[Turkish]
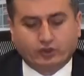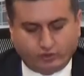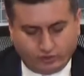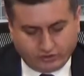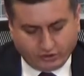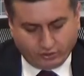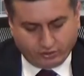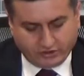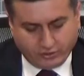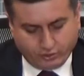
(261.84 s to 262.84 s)

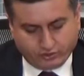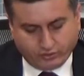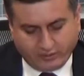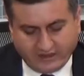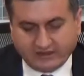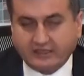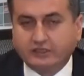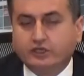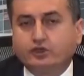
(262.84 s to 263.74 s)
%93 oranla